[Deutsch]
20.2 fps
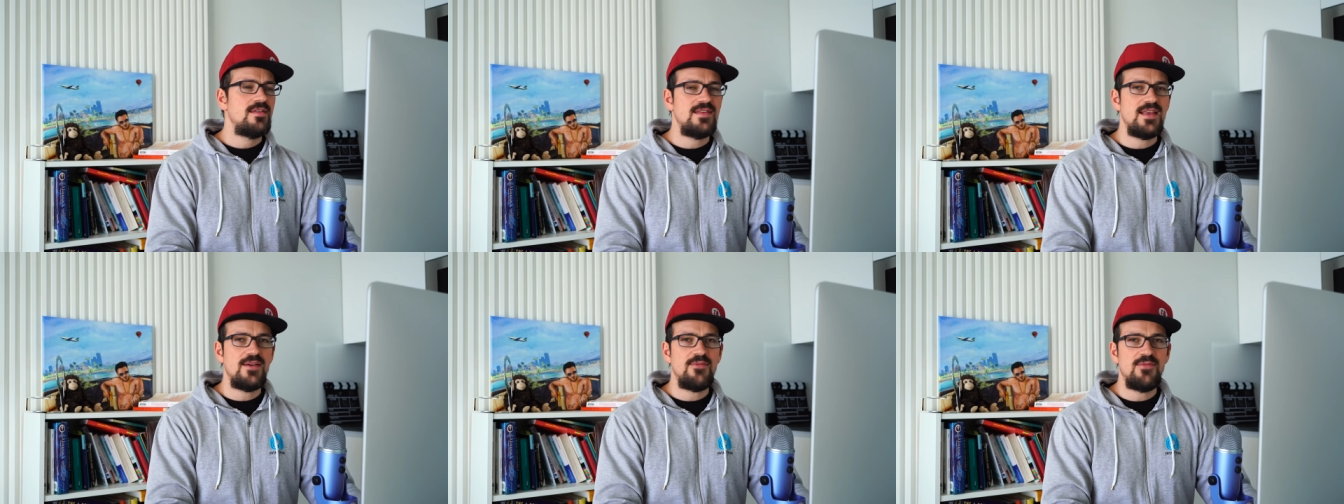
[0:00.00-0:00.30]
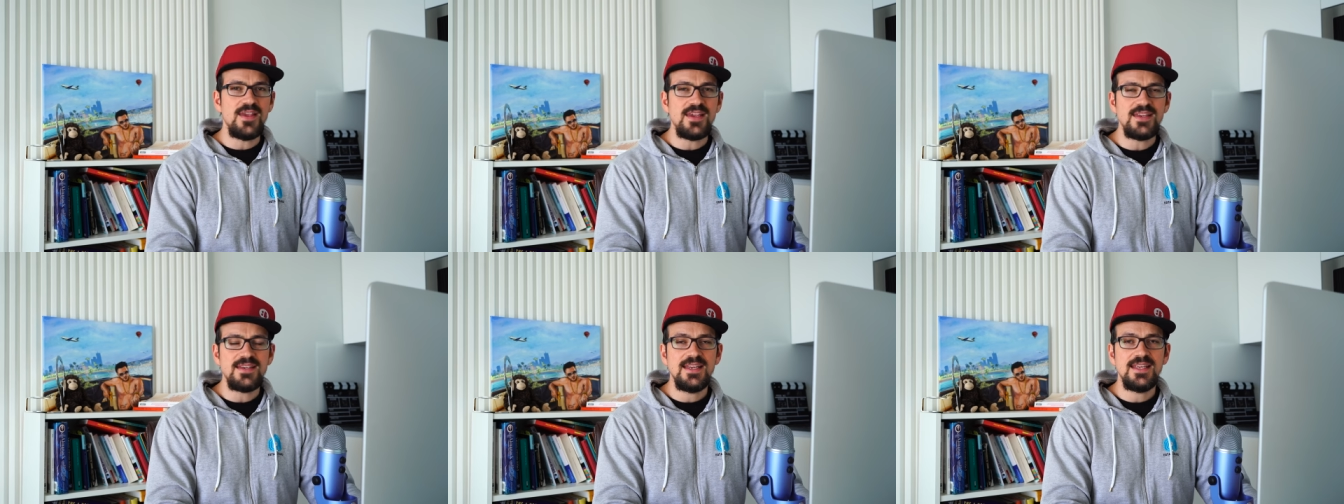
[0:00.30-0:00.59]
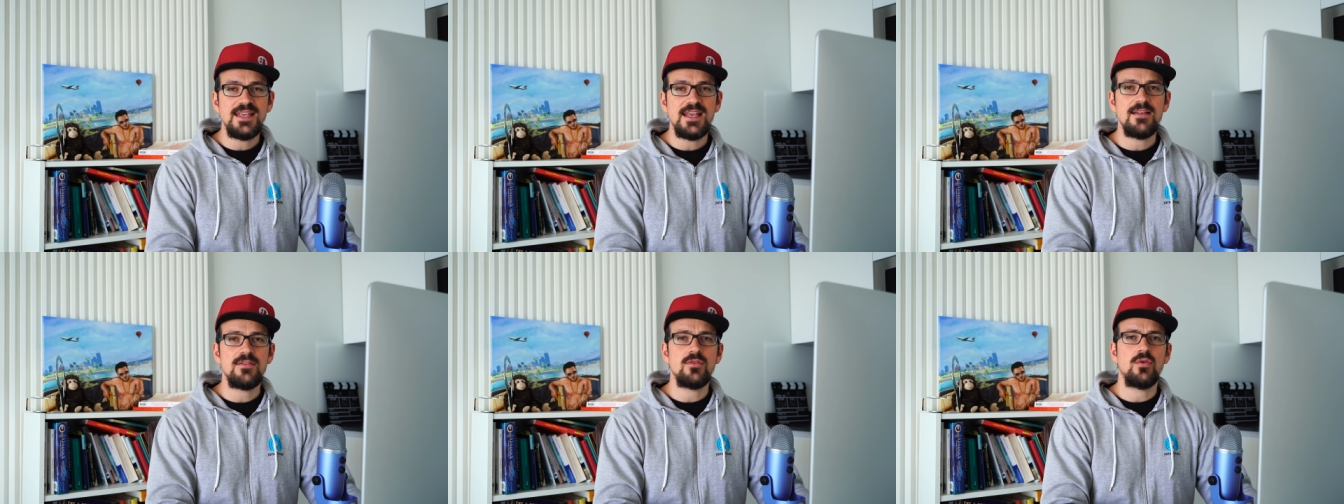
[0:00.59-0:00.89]
sehr
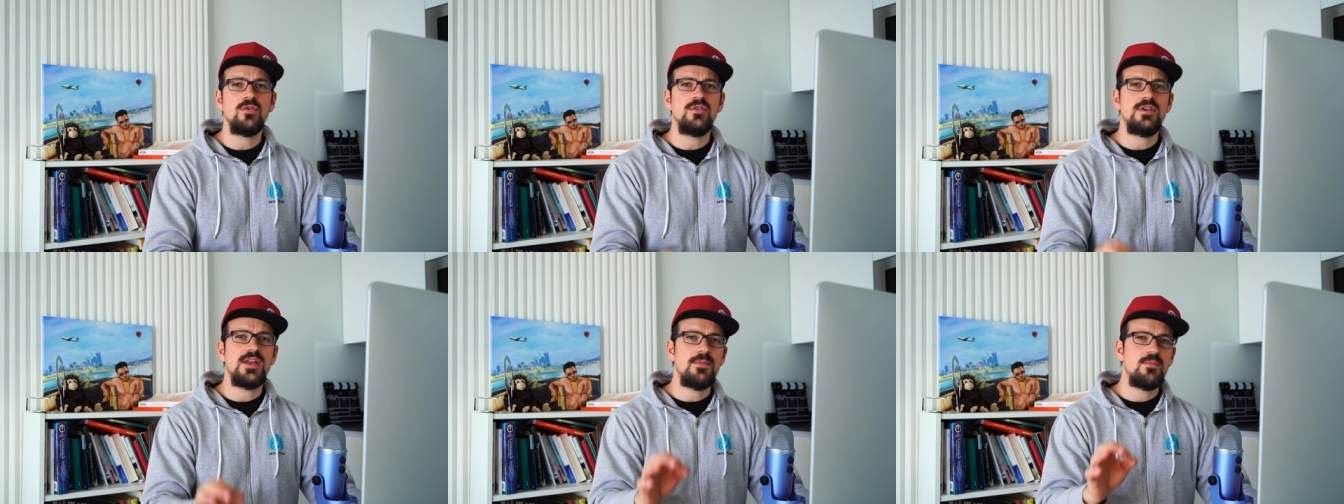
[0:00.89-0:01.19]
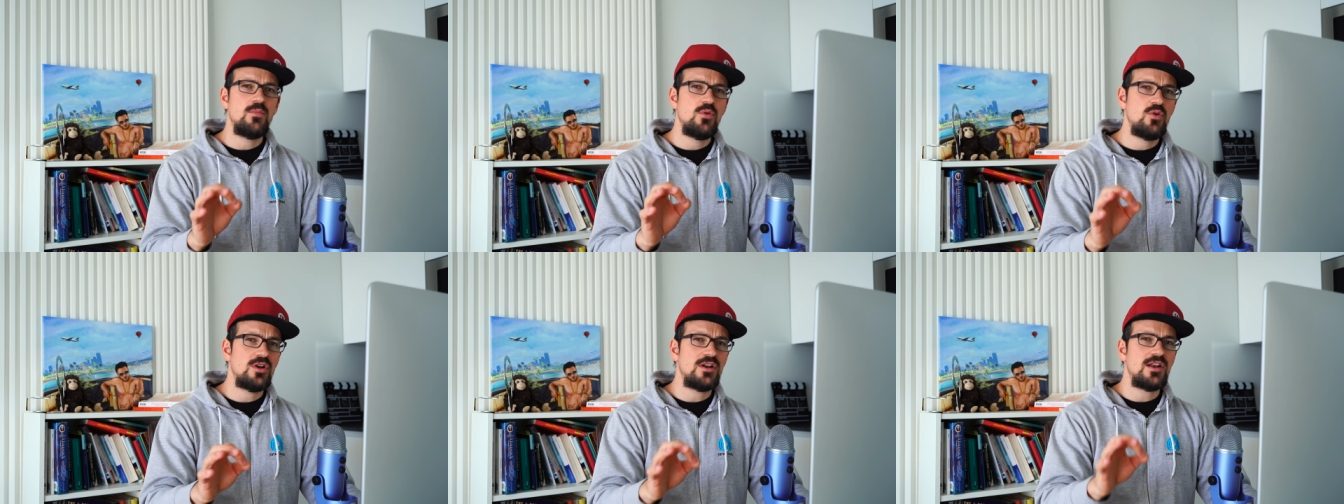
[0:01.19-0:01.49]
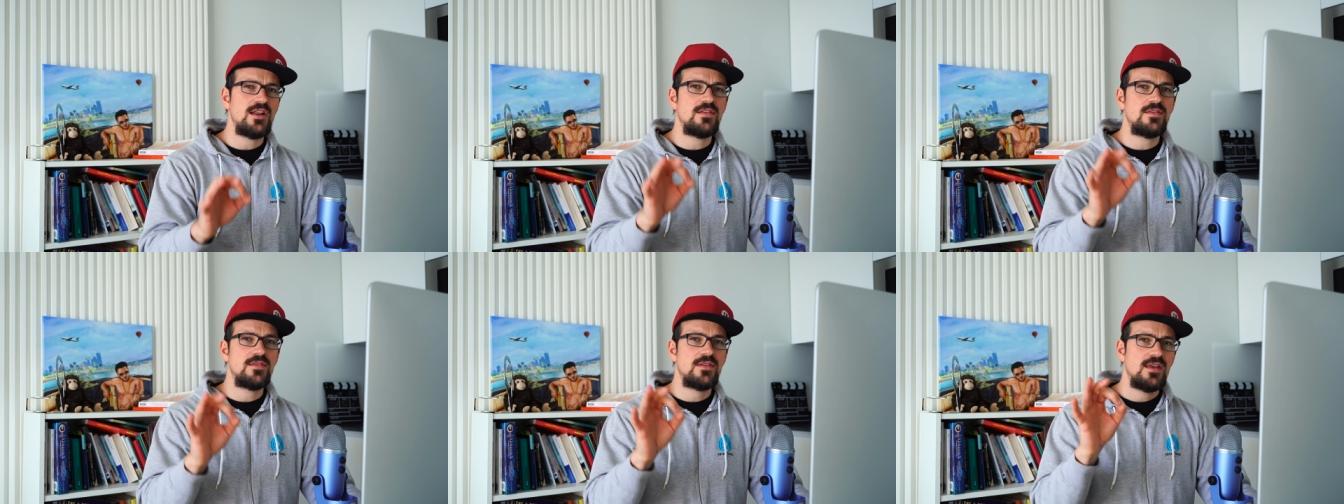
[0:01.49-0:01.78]
wichtig ist und der
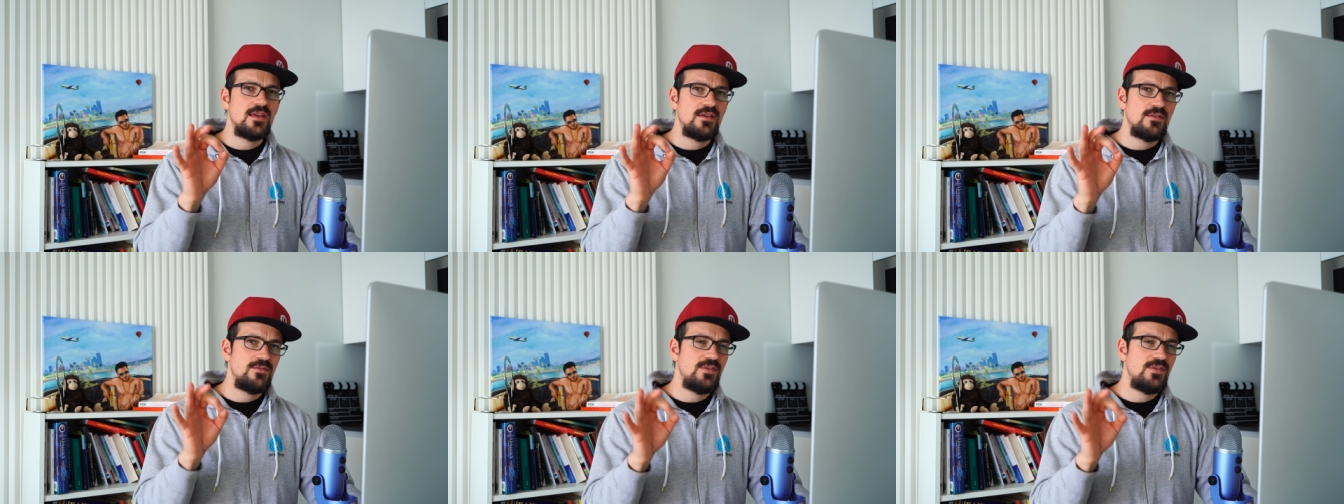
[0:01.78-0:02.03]
möglichst